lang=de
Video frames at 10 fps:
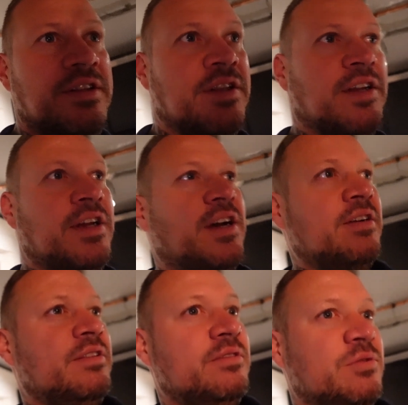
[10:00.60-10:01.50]
Naja,
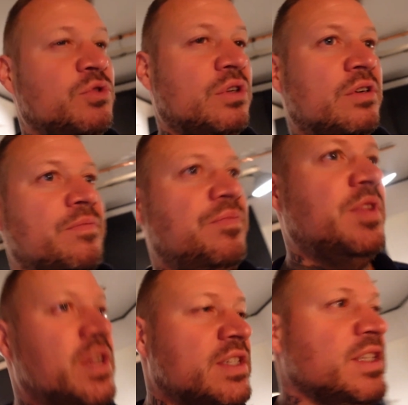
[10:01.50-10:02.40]
so,
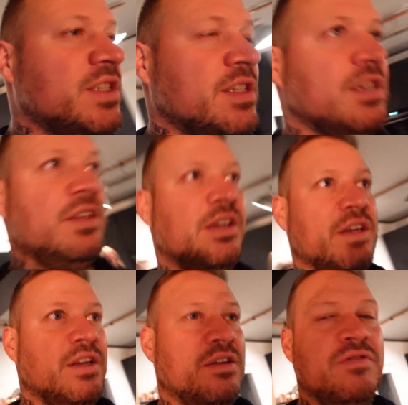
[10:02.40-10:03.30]
hier sieht's,
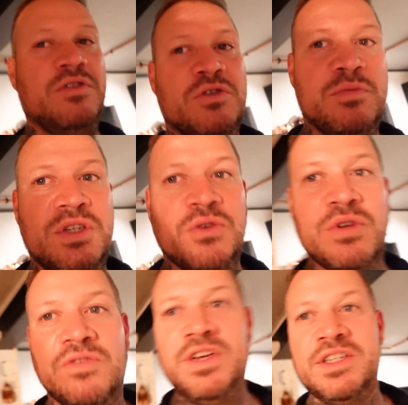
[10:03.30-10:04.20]
wir sind ein bisschen
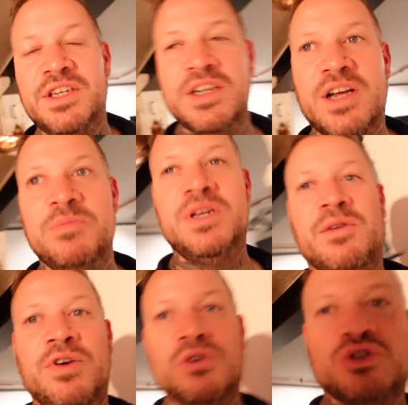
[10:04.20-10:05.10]
unterwegs hier, Kamin
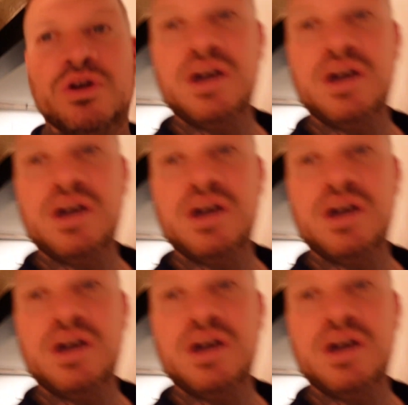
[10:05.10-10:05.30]
haben wir auch schon